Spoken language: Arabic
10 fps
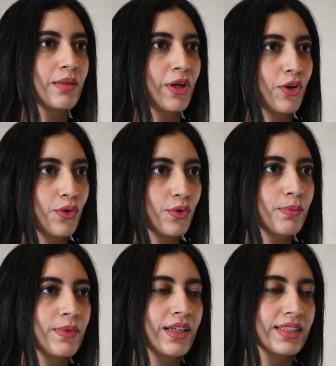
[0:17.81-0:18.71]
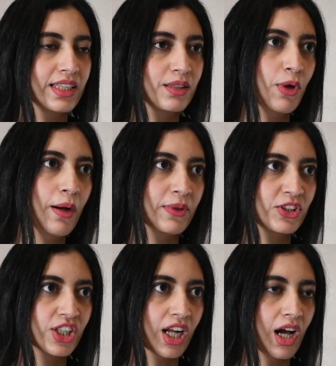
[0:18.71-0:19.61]
المرحوم السيد محمد
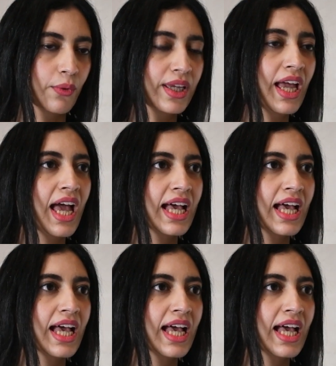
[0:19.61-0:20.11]
الشرقاوي